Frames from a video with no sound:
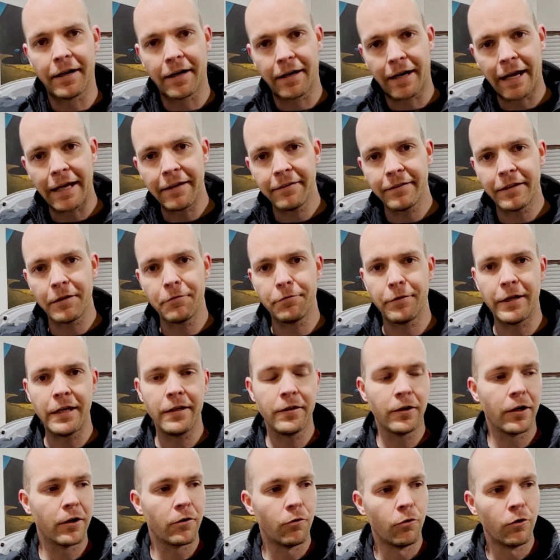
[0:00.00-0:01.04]
rechte
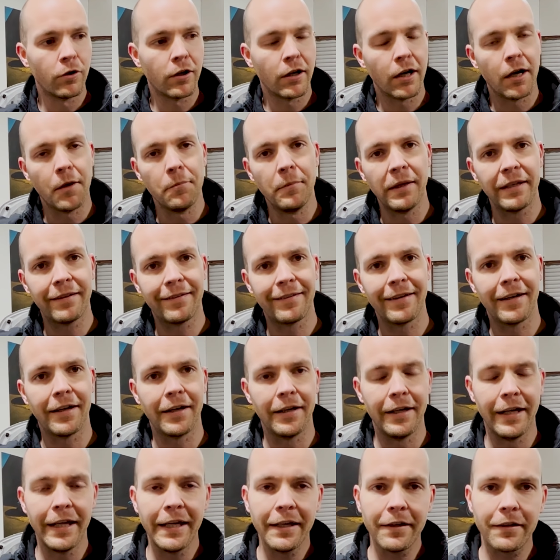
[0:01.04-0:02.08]
Federung mit
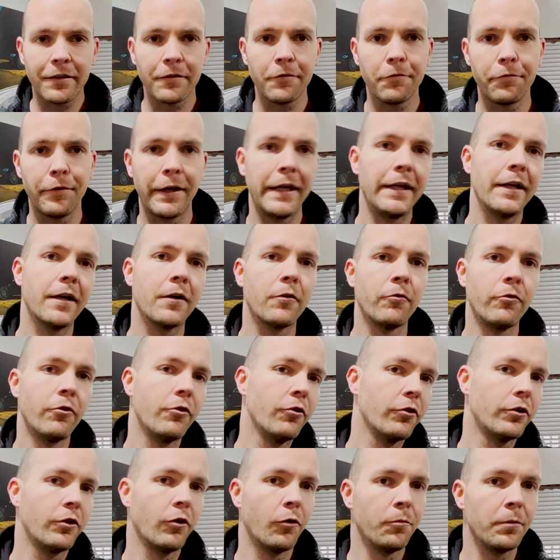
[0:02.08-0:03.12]
der linken Federung
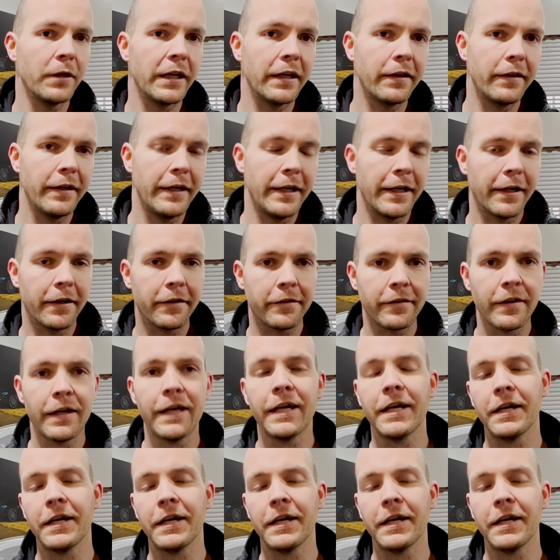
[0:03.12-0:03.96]
und umgekehrt.